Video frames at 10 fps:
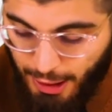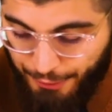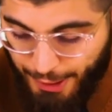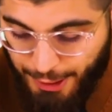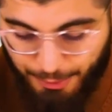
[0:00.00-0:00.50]

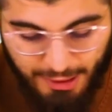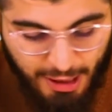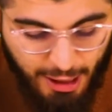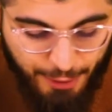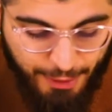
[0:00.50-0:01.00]
Efendim
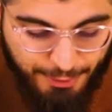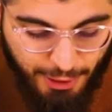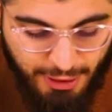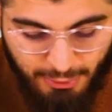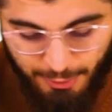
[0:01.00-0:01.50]
mesela Efendimiz
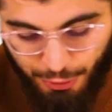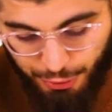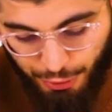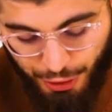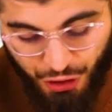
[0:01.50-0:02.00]
sallallahu aleyhi ve
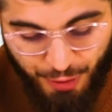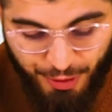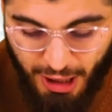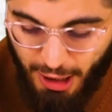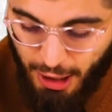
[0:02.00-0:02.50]
sellem ne buyurdu?
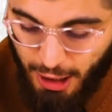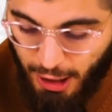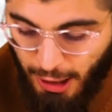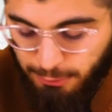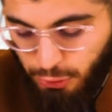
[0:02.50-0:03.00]
Cibril
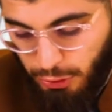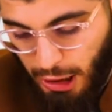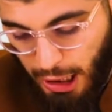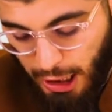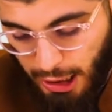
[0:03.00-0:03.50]

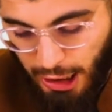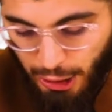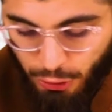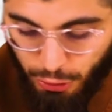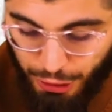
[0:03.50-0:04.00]
Abdullah
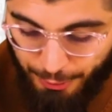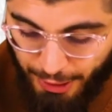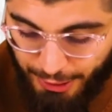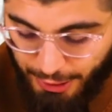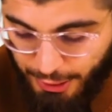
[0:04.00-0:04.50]
Allah'ın kulu
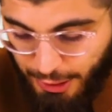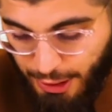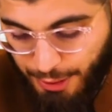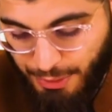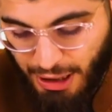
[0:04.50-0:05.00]
demektir.
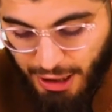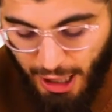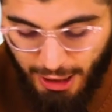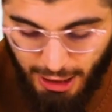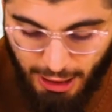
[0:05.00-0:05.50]

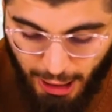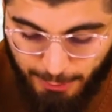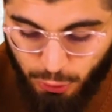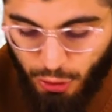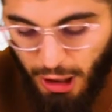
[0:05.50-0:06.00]
Mikail
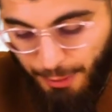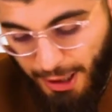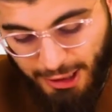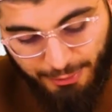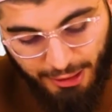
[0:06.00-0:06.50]

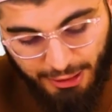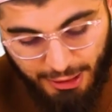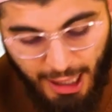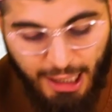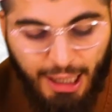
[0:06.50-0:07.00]
Abdurrahman
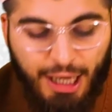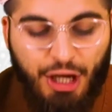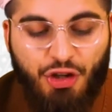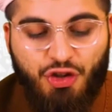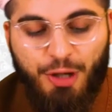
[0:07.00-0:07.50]
demektir. Yani
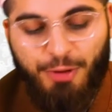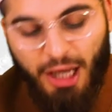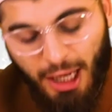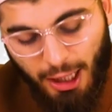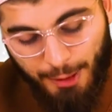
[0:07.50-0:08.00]

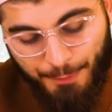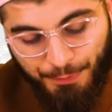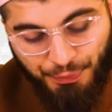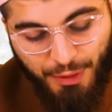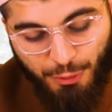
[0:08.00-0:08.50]
Cibril
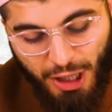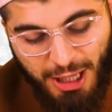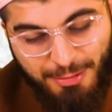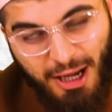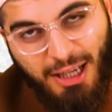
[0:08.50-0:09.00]

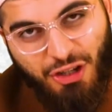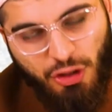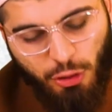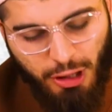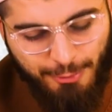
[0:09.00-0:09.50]
bunlar
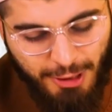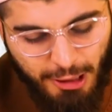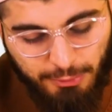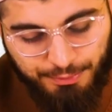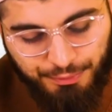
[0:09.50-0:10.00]
İbranice de
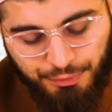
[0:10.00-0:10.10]
olabilir.